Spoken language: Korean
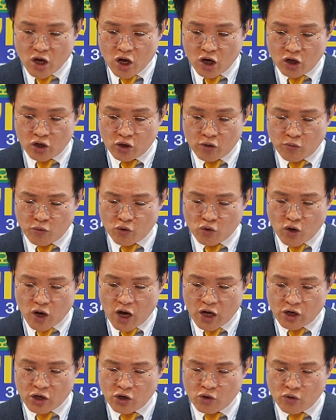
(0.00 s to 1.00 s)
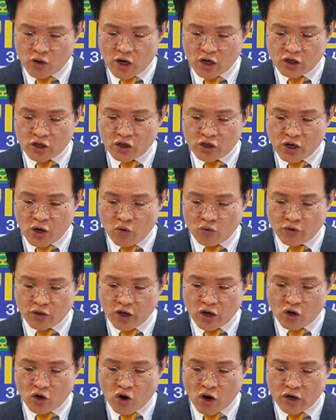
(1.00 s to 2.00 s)
그러므로 하늘과 그
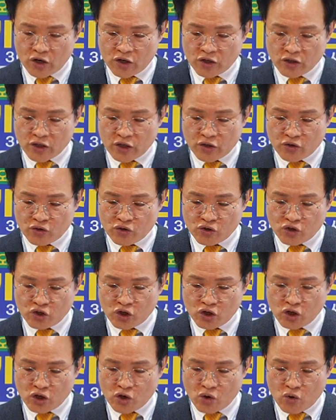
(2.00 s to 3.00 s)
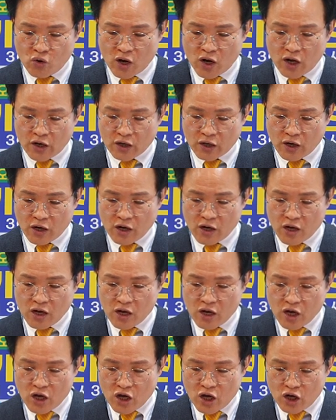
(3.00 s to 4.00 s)
가운데 거하는 자들은 즐거워하라.
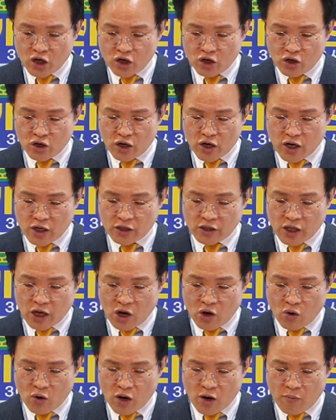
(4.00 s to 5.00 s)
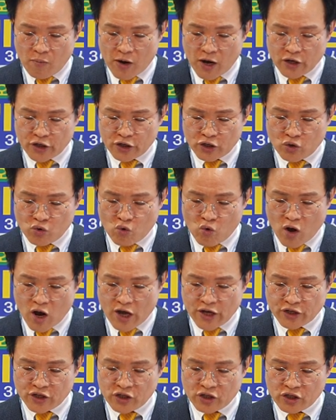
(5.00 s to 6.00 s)
그러나 땅과 마귀는 화
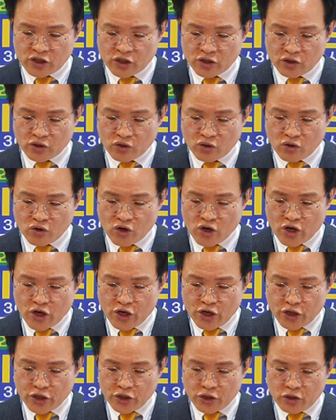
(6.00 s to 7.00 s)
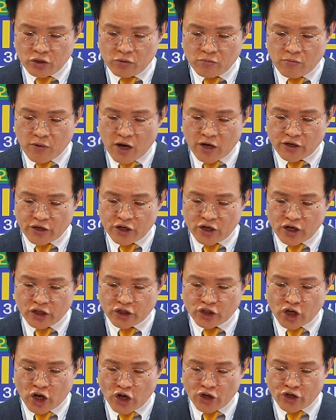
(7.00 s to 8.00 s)
있을진저 이는
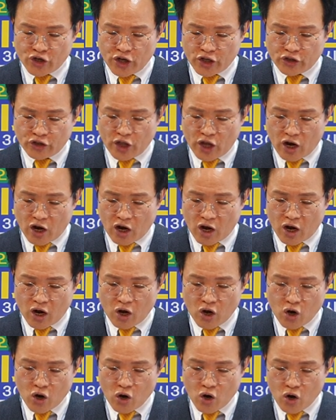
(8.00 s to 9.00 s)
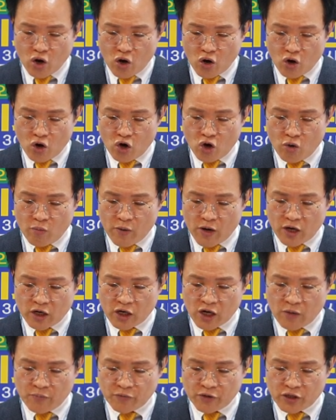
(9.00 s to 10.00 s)
마귀가 자기의 때가 얼마
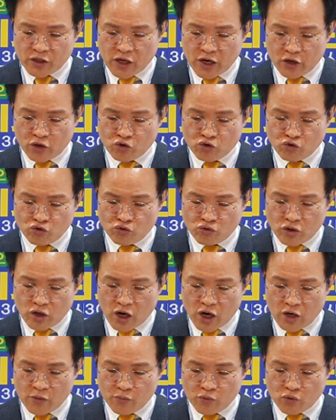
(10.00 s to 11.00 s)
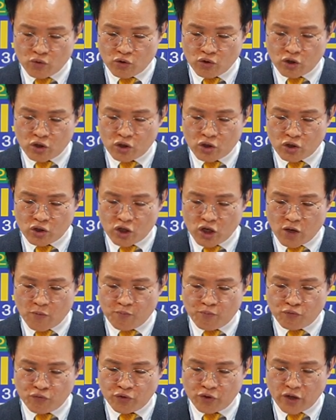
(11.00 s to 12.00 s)
남지 않은 줄을 알므로 크게
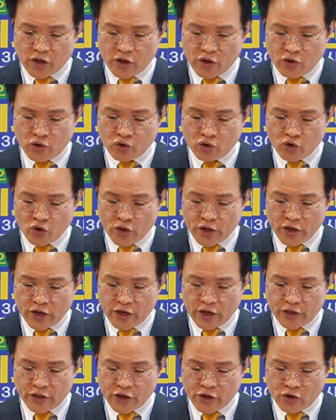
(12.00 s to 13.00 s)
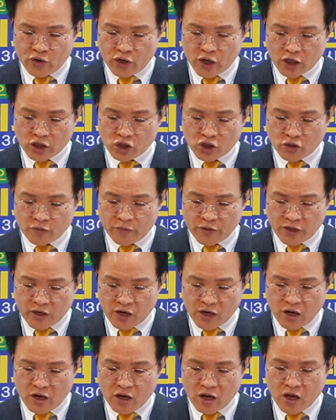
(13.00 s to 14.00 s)
분내어 너에게
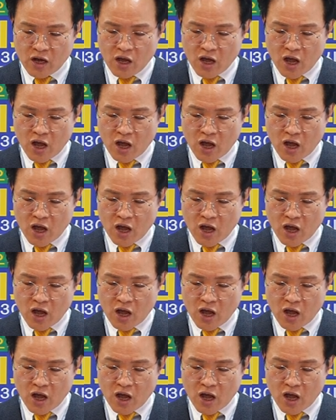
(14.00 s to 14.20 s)
내려갔음이라